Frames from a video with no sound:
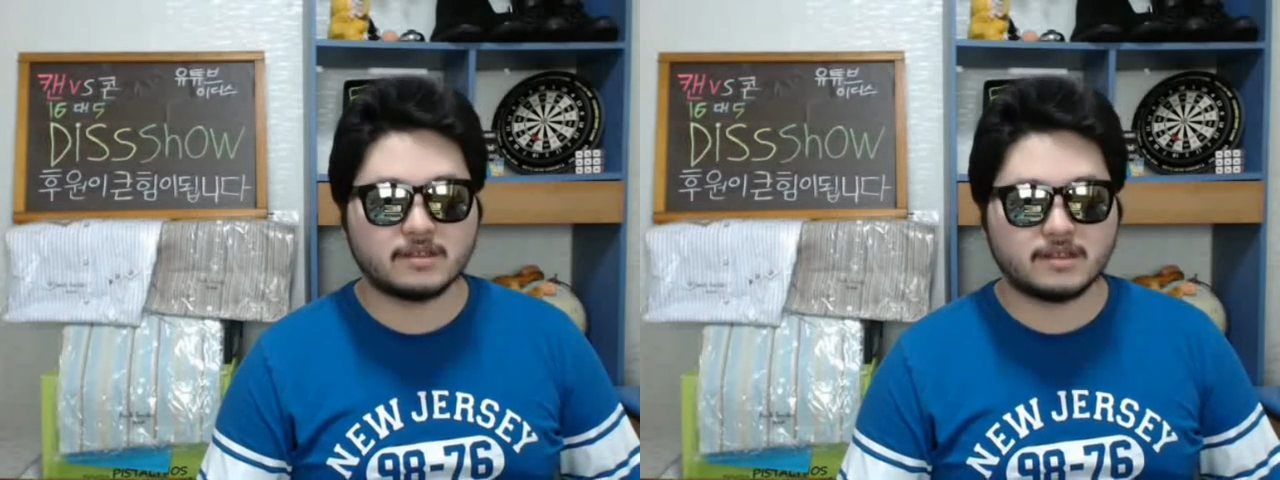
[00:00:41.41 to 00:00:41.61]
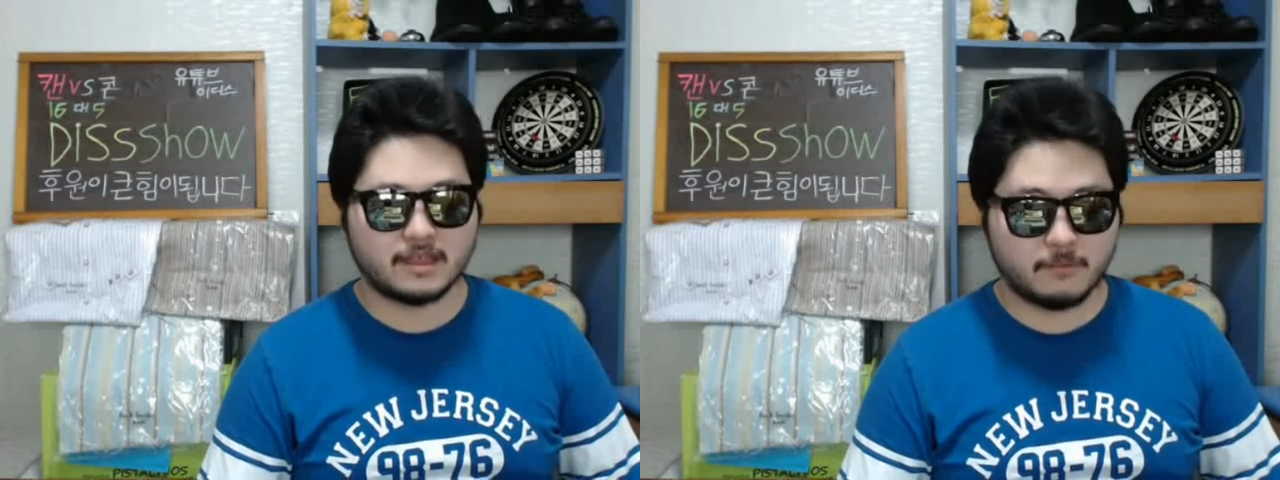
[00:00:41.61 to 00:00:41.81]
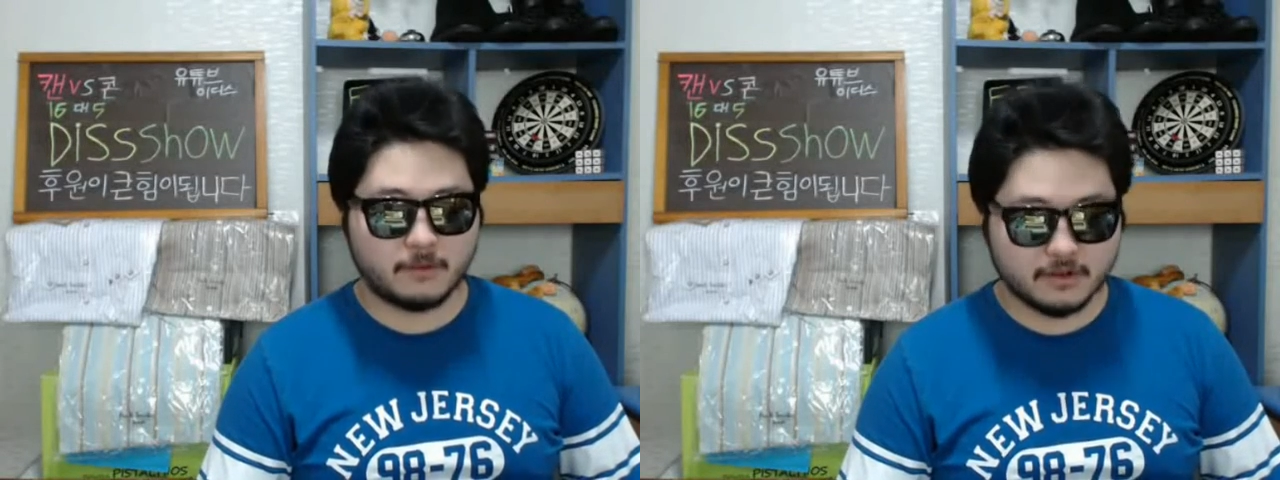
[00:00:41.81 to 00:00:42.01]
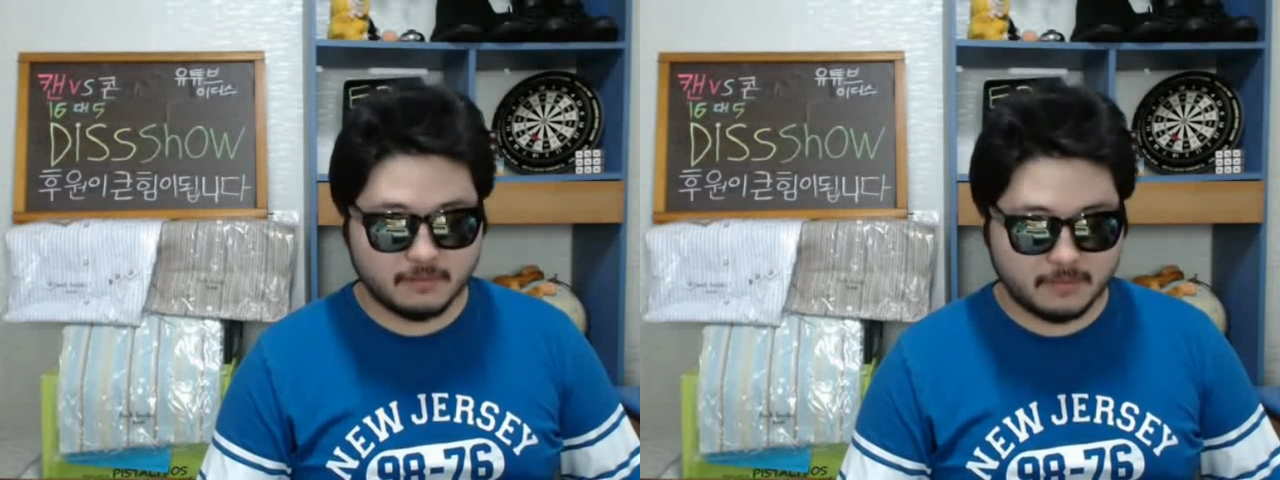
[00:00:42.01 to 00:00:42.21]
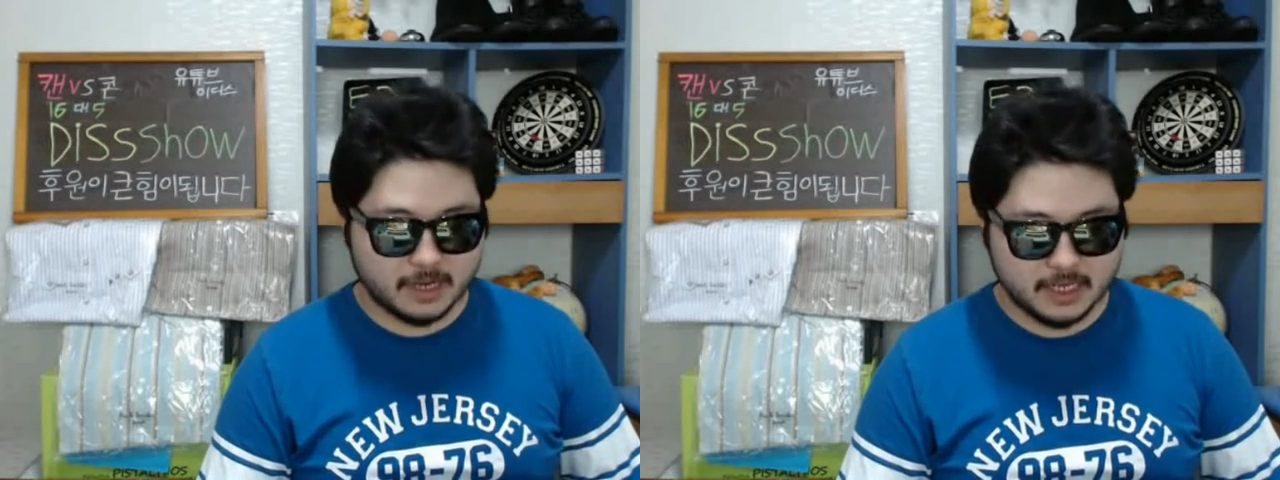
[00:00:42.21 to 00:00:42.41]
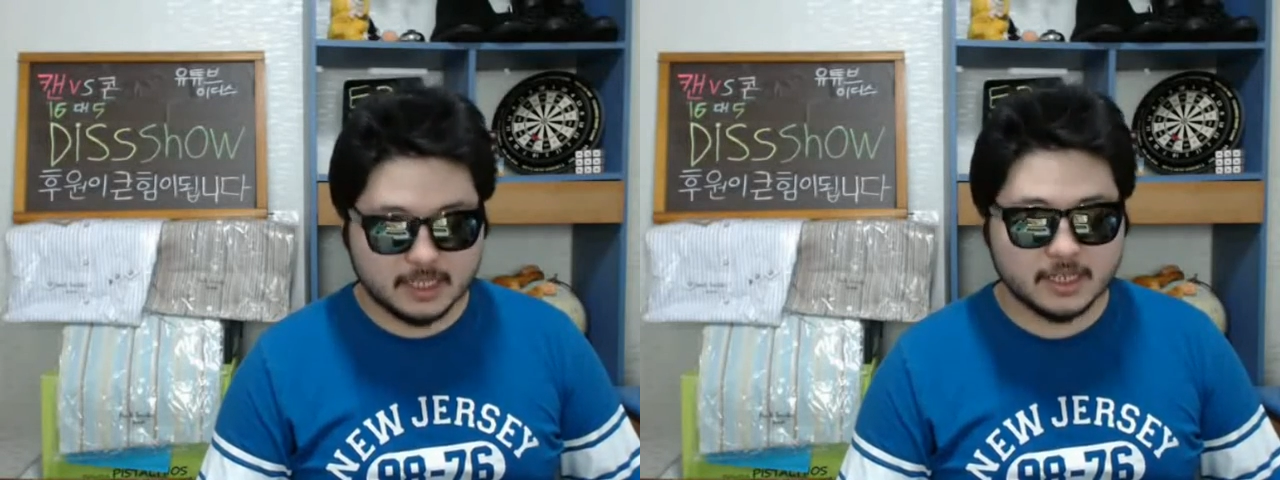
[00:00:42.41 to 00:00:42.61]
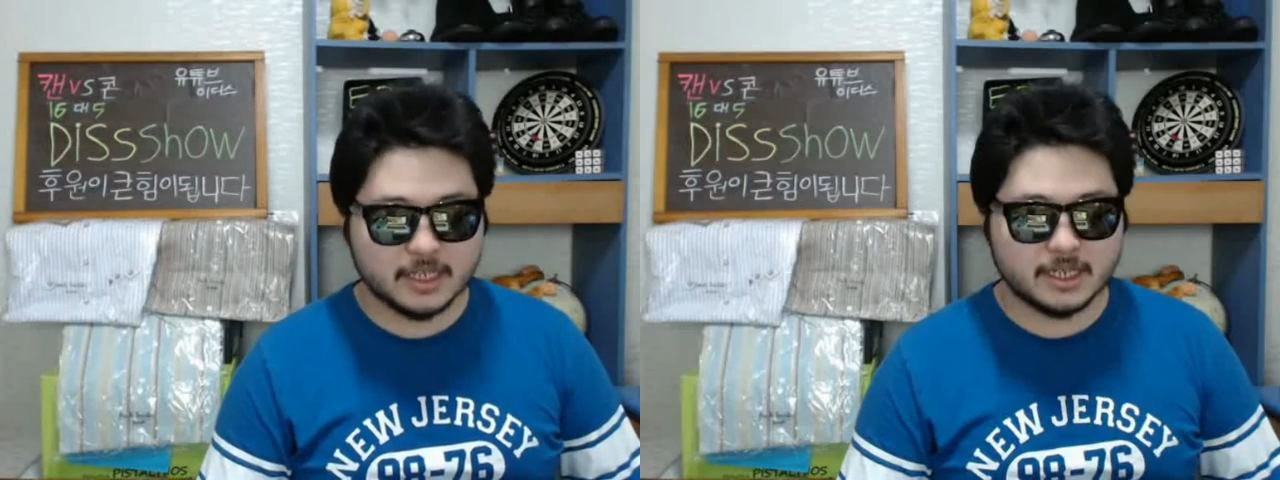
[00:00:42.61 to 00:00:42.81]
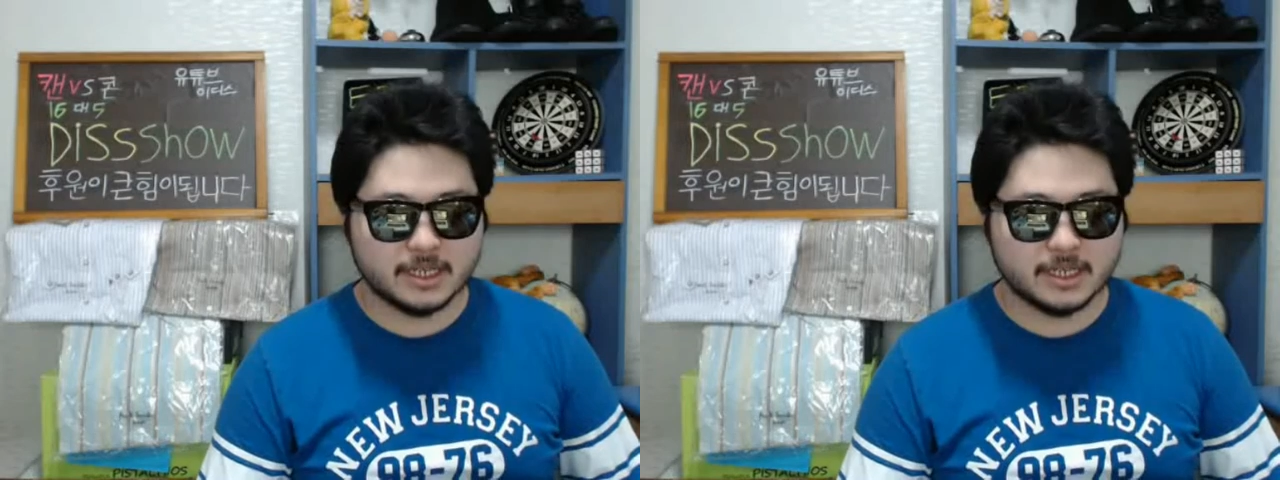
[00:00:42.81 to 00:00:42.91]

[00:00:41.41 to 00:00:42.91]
된다. 뭐 그런 말이 있듯이